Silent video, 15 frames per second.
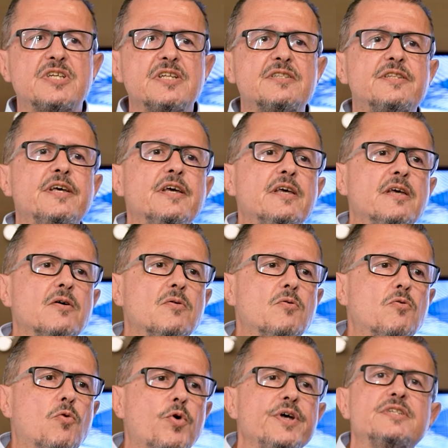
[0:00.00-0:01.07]
que têm
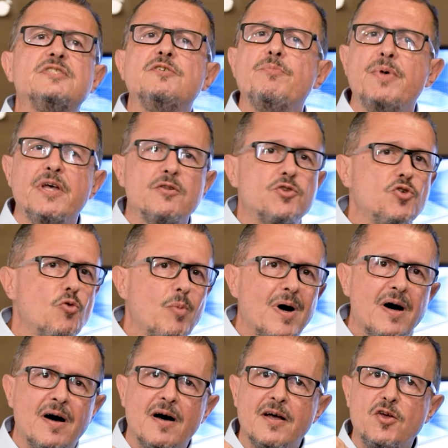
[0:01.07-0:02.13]
um conhecimento e
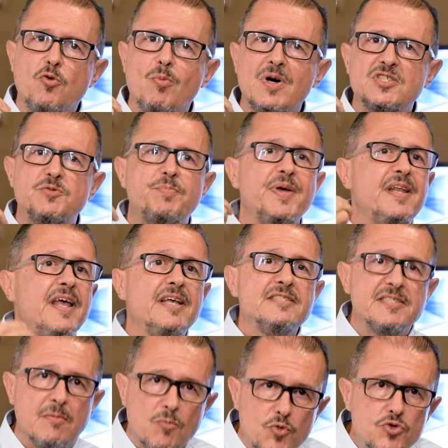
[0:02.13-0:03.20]
uma, uma
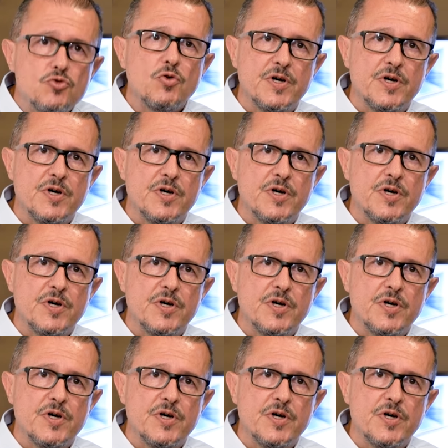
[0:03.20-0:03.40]
experiência muito